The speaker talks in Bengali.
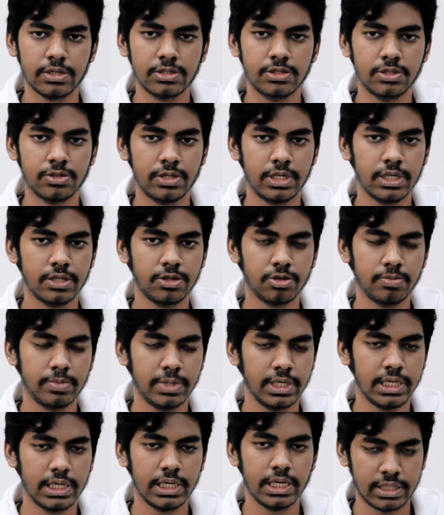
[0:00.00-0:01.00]
যদি তুমি
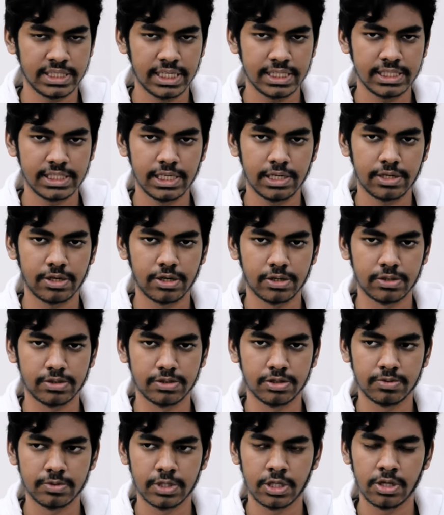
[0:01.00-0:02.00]
চেষ্টা করো
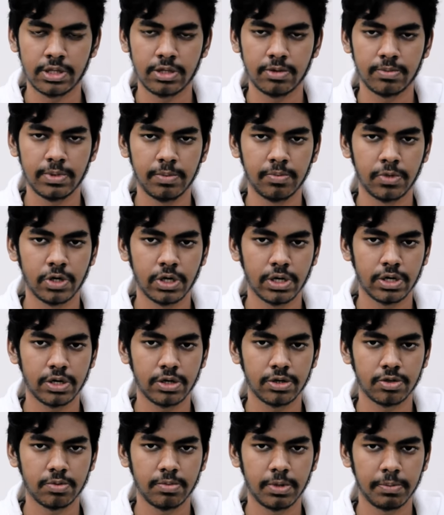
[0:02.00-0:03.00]
যদি তুমি মনে করো
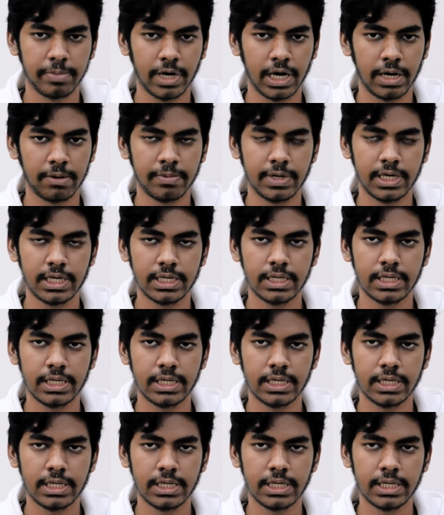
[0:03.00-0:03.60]
তুমি পারবা